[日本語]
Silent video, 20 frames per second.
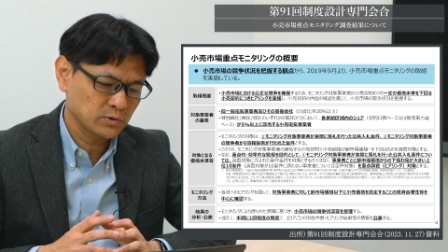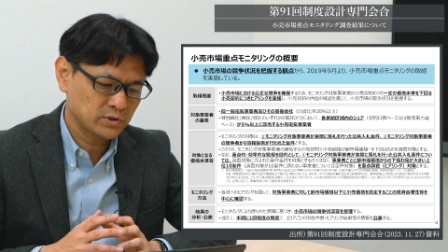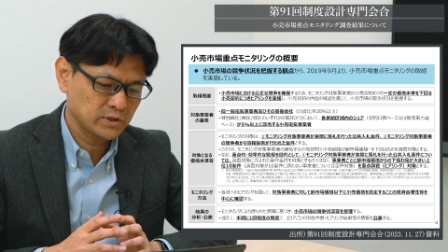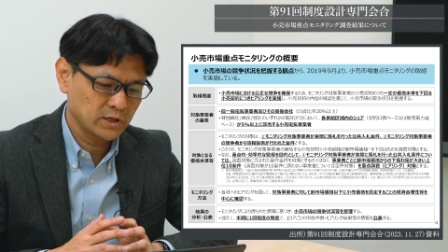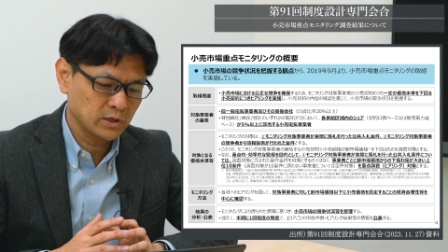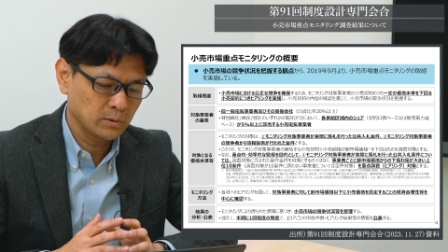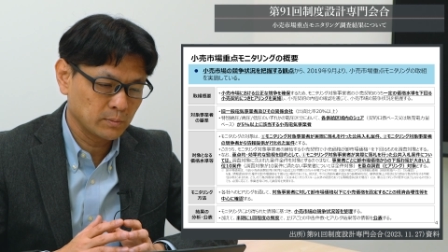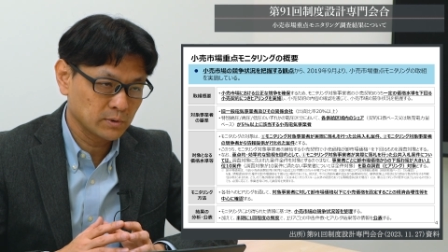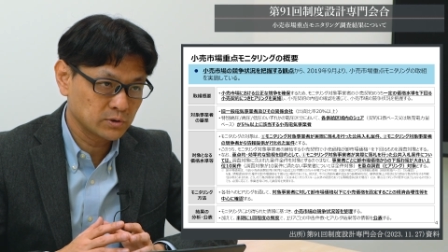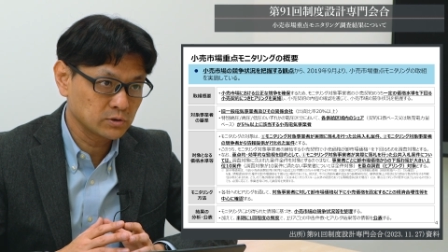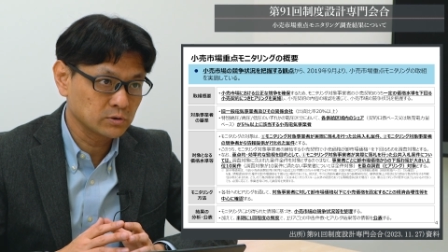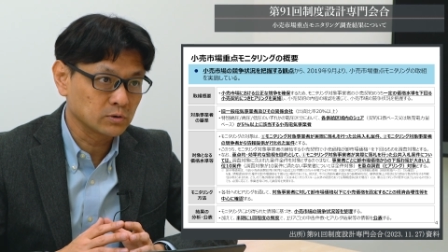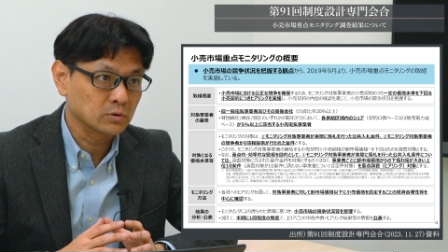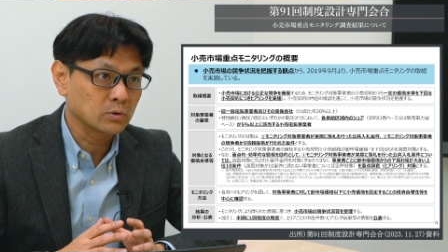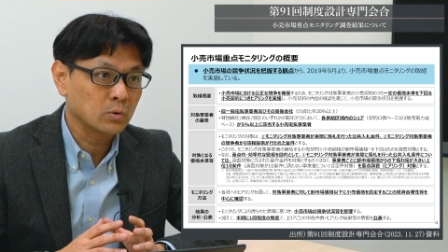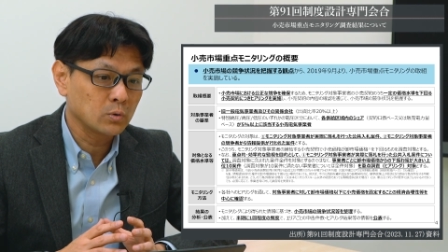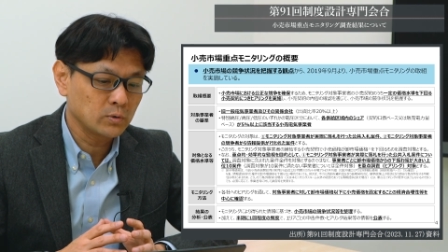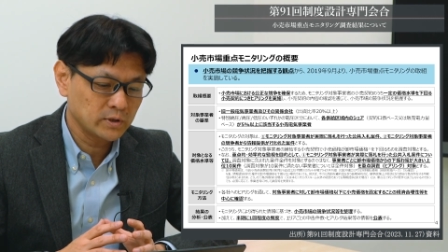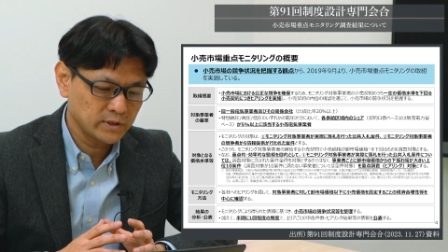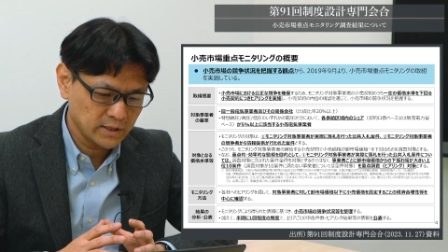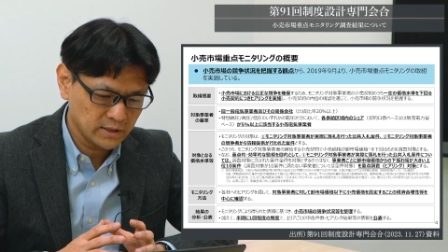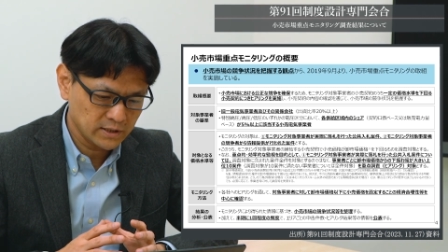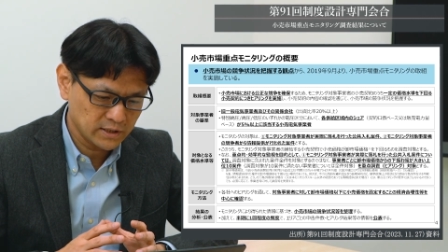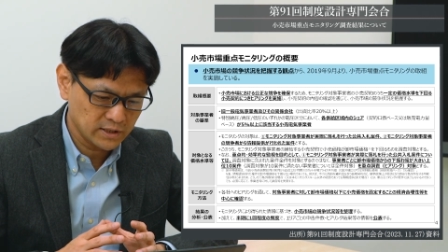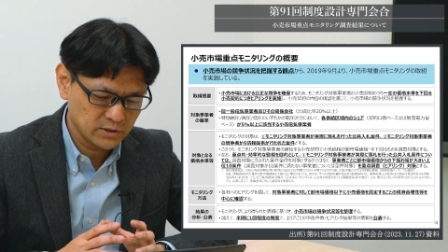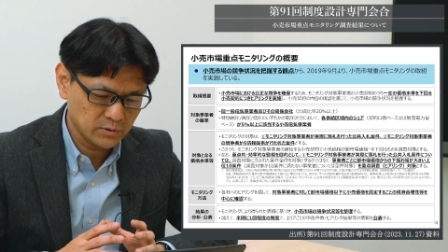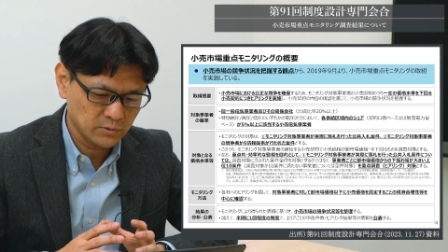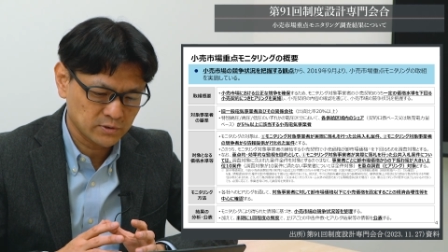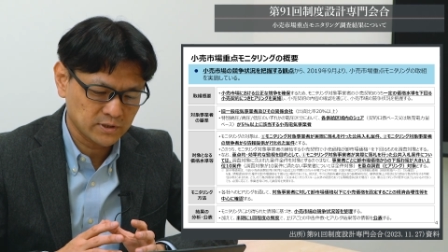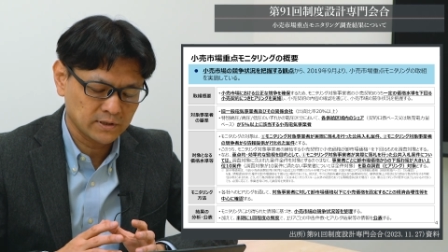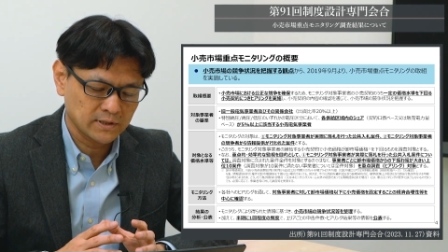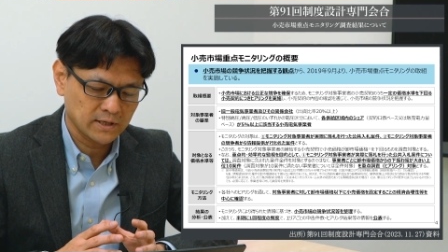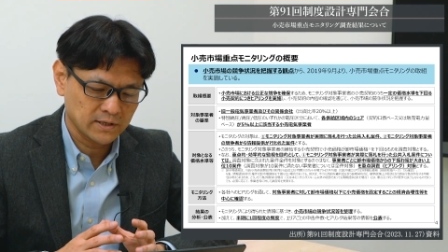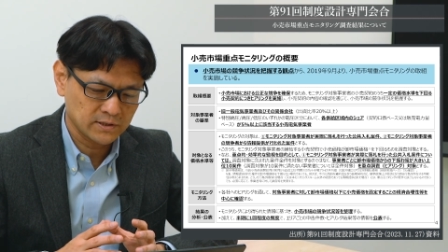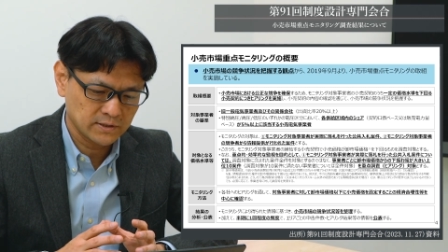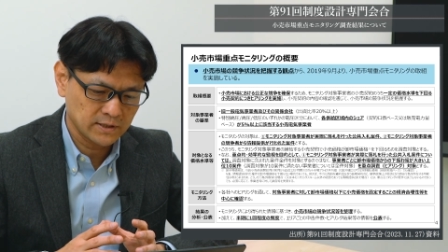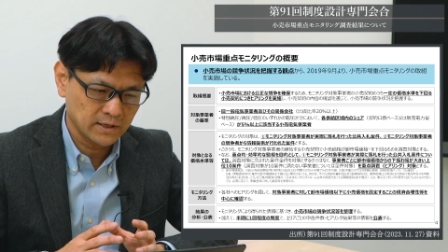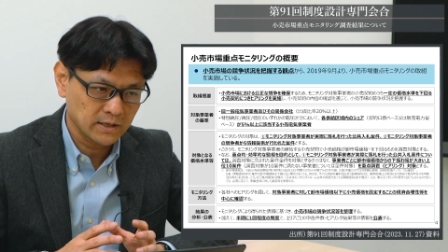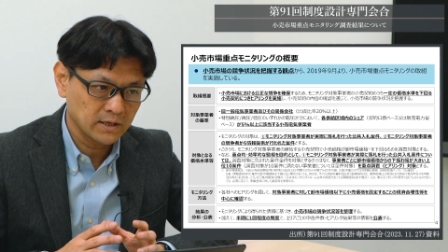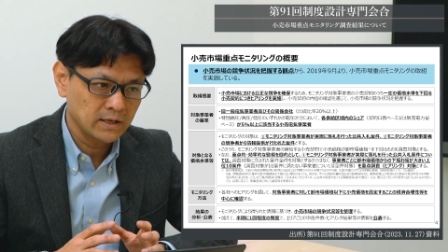のシェアを持つ小売電気事業者に対
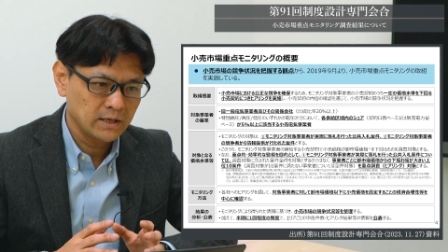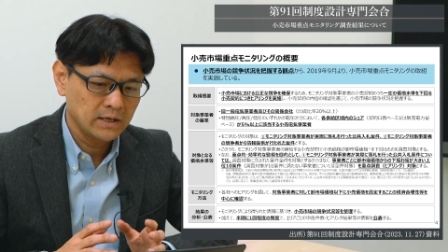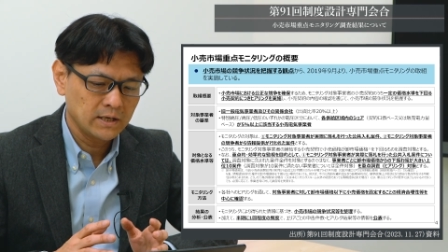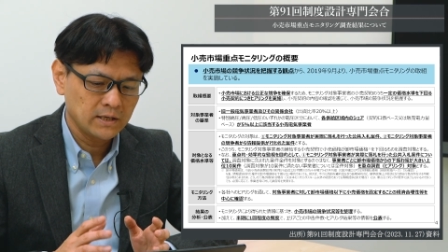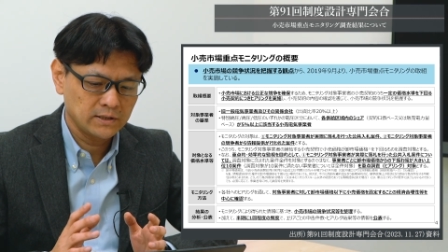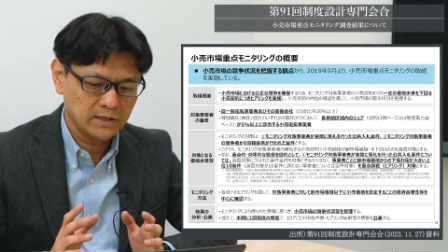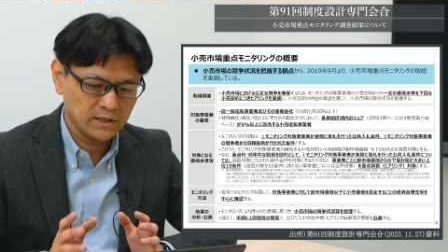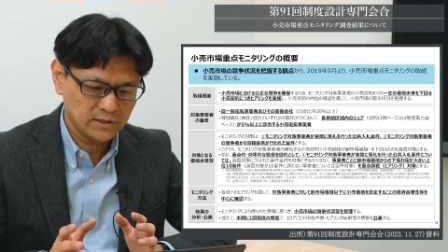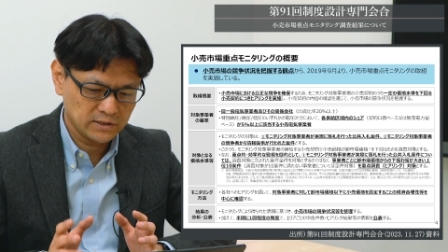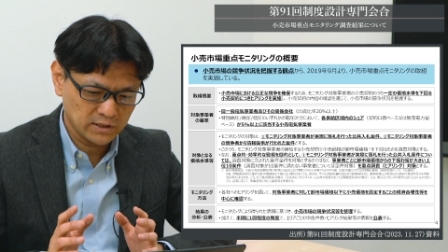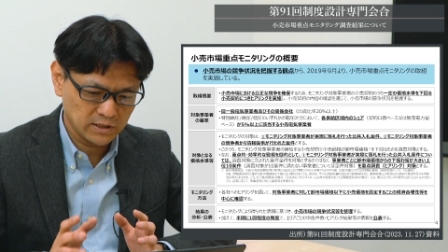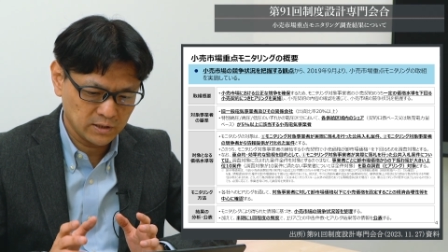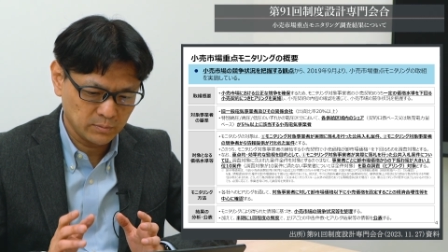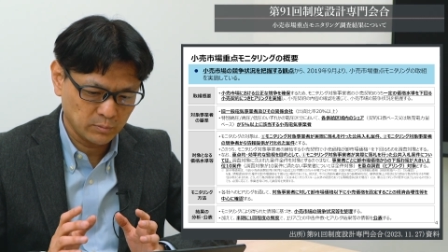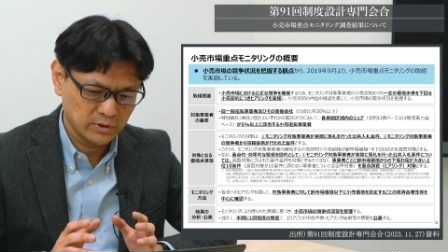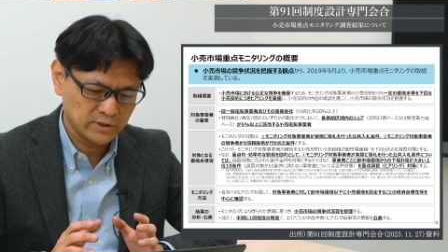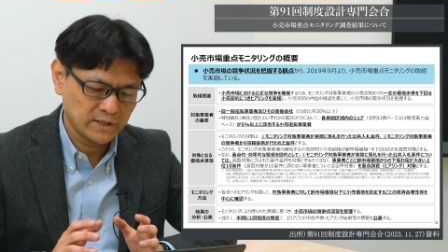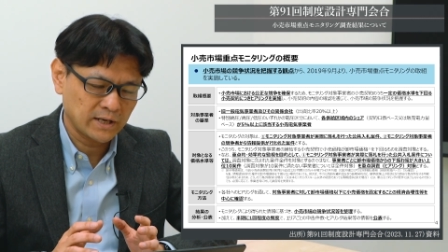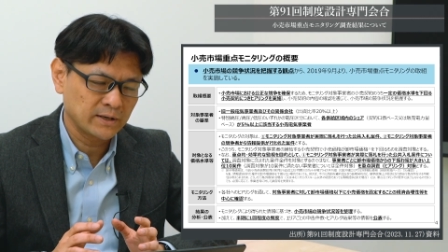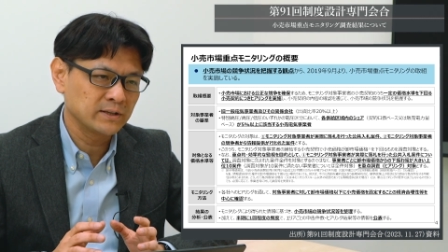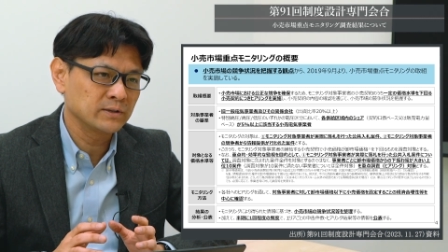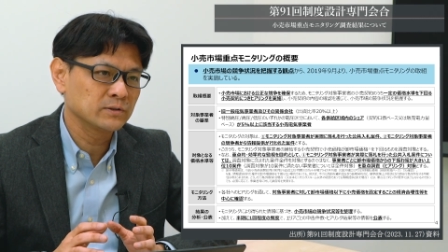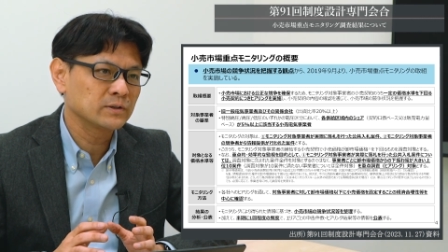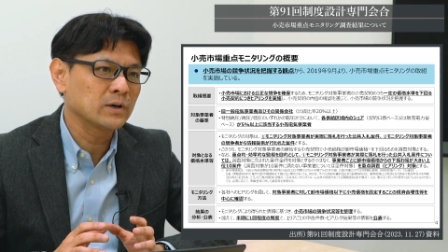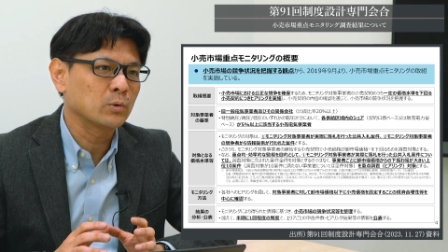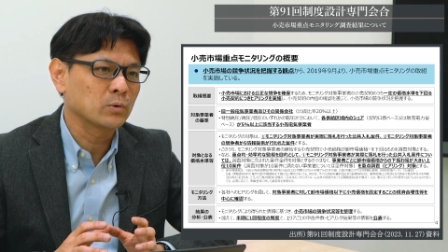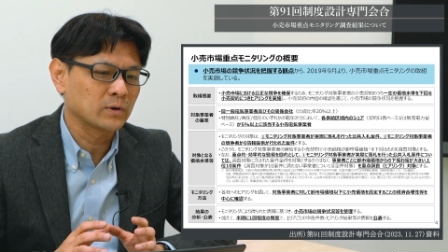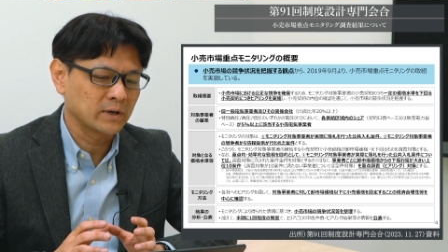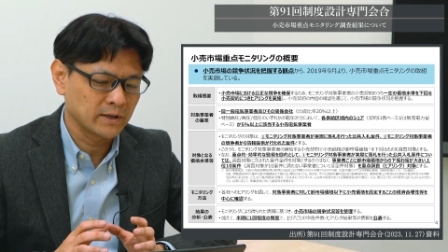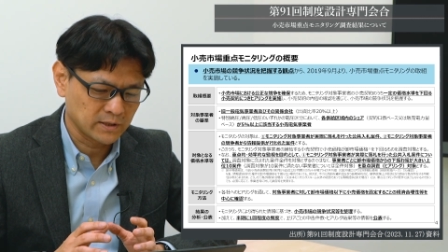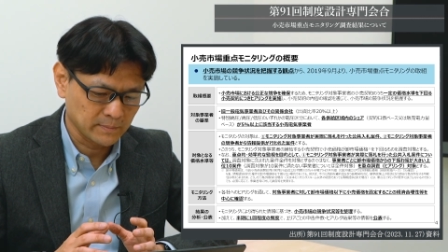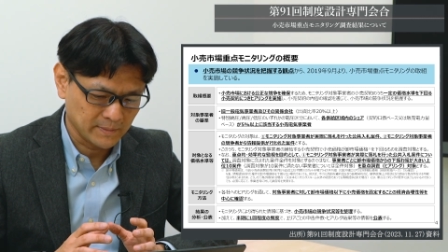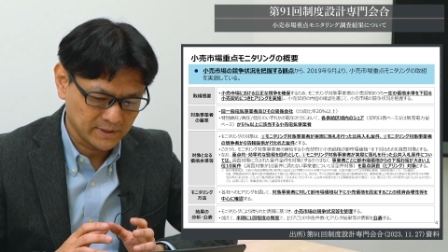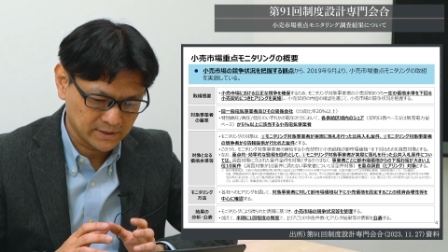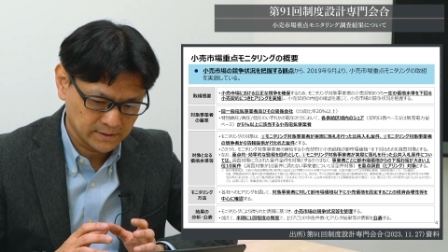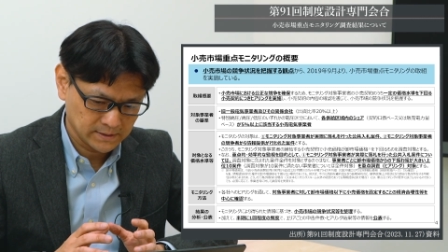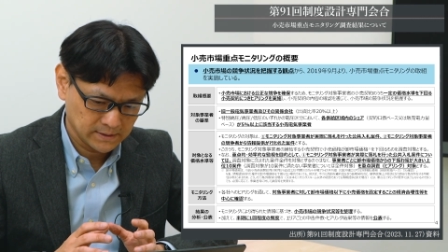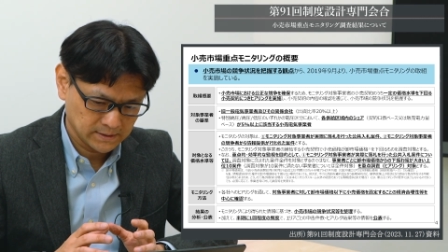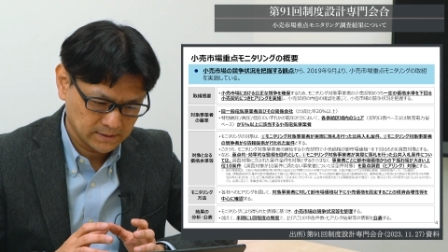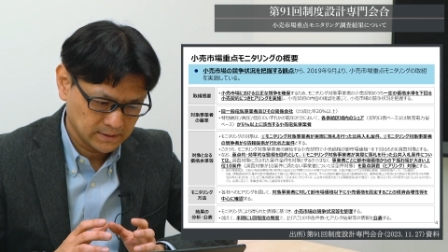して、定期的にモニタリングが行われていま
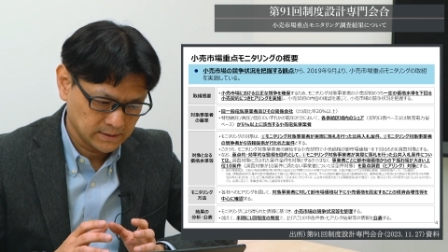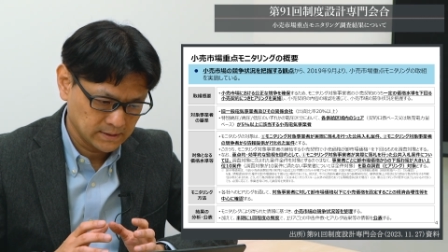す。